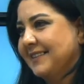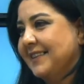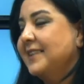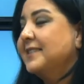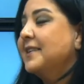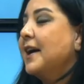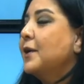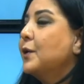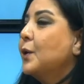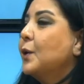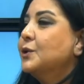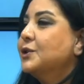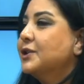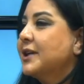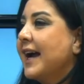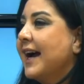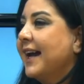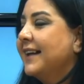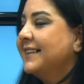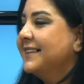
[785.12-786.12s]
Rica Tekrar ederim, hoş sağ
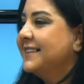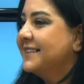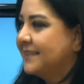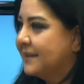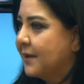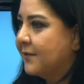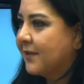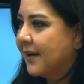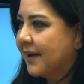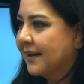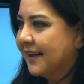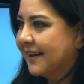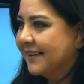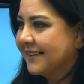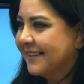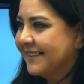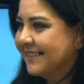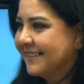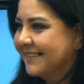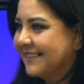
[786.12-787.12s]
geldiniz, sefalar
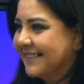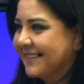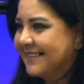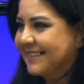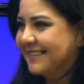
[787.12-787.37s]
getirdiniz. Hoş